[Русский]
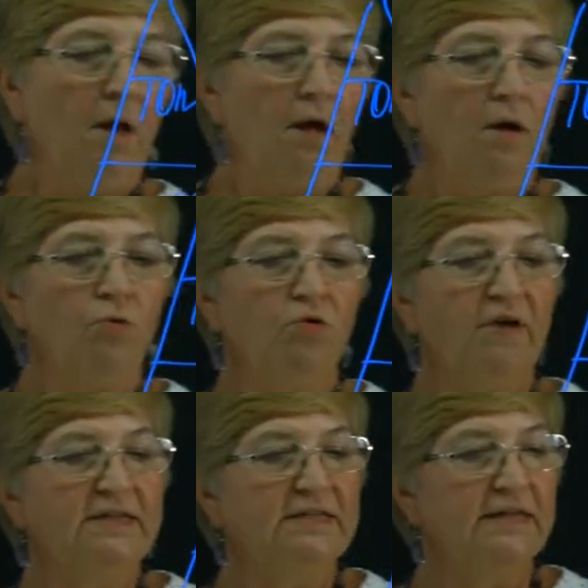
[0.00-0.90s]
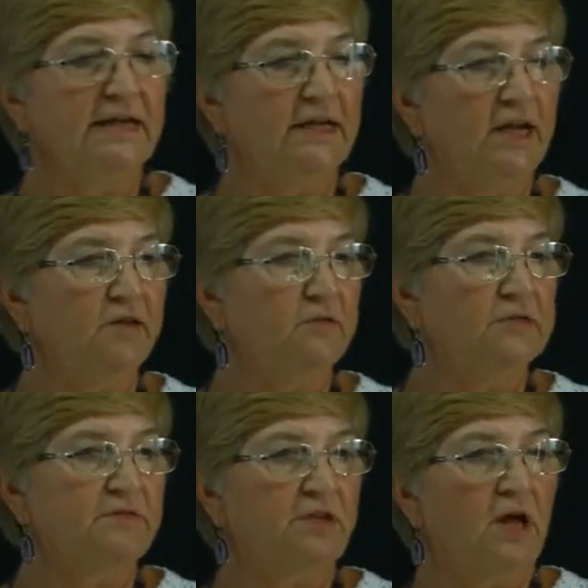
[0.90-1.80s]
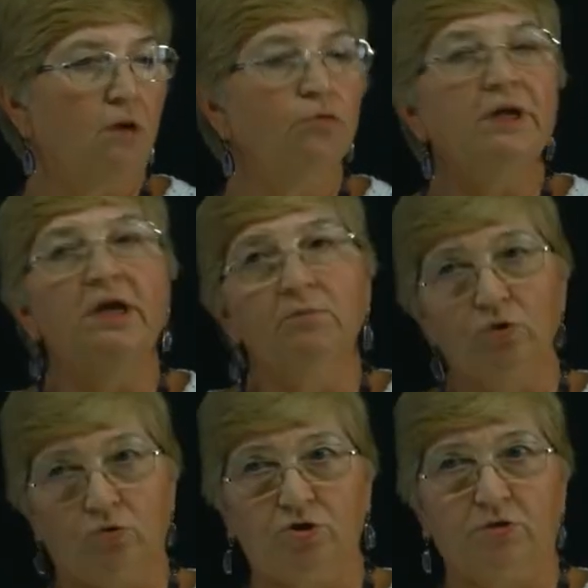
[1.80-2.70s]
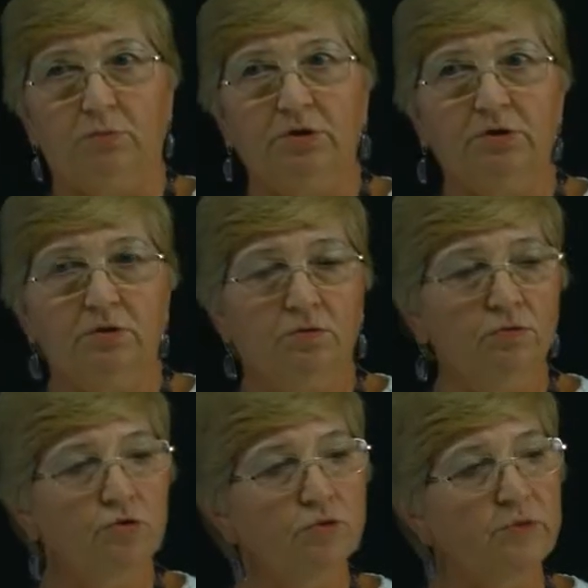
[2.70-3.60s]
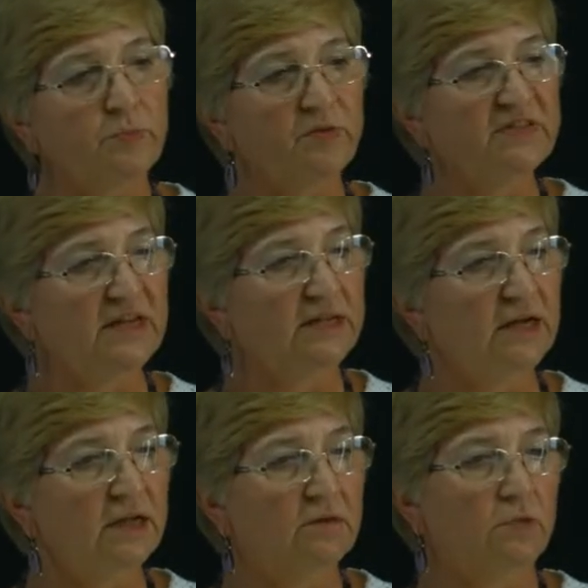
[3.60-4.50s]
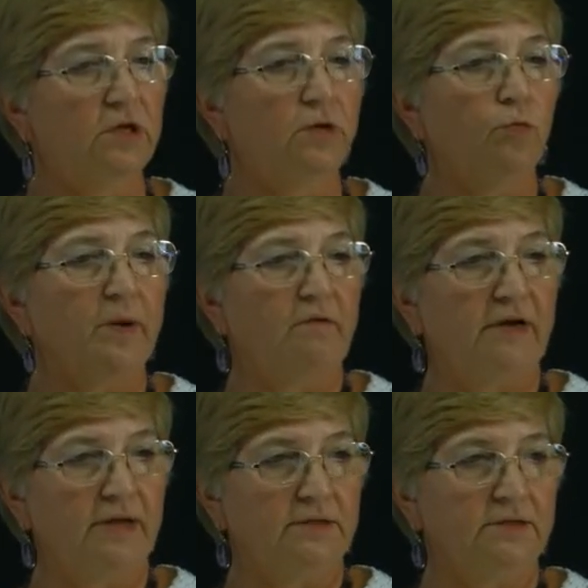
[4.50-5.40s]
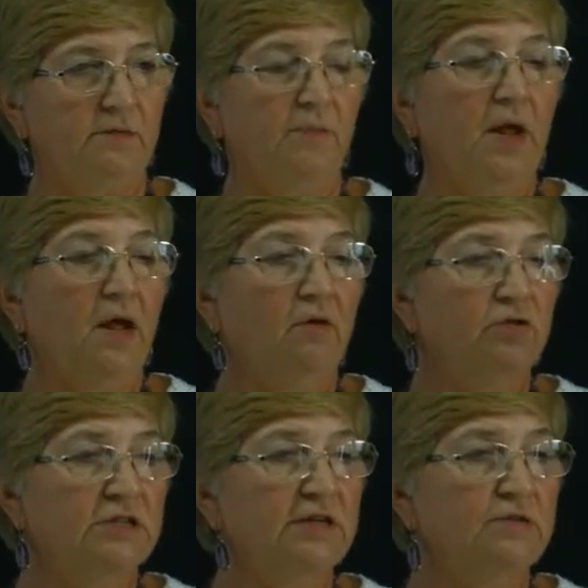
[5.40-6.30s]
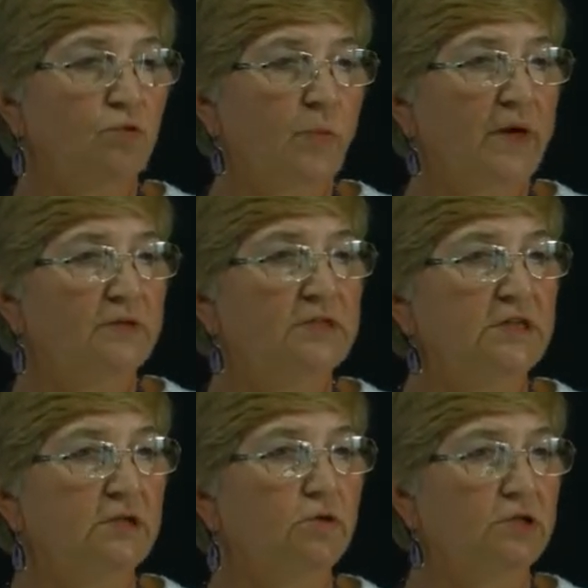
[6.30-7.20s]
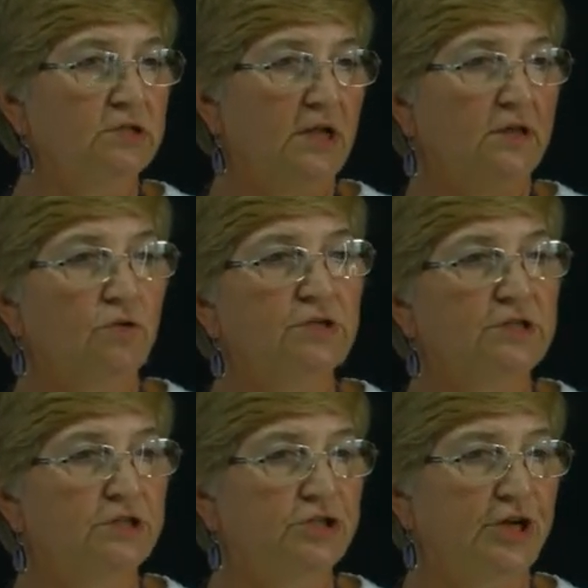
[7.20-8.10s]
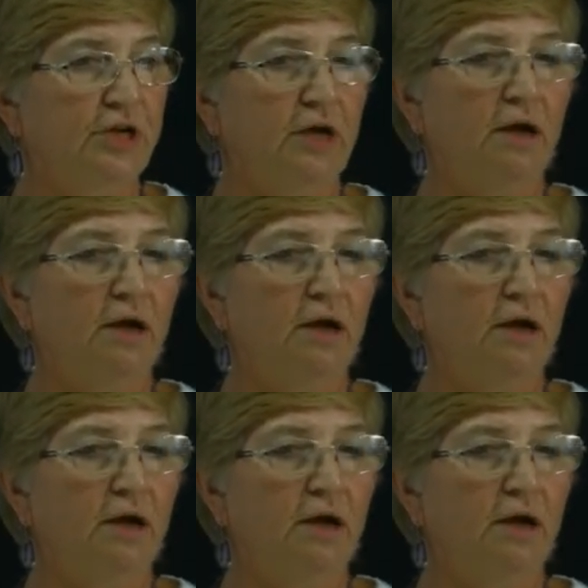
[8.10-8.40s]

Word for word: руководитель линейного звена, он кем должен быть? Он должен быть профессионалом или управленцем? И вот здесь вступает в силу это золотое сечение.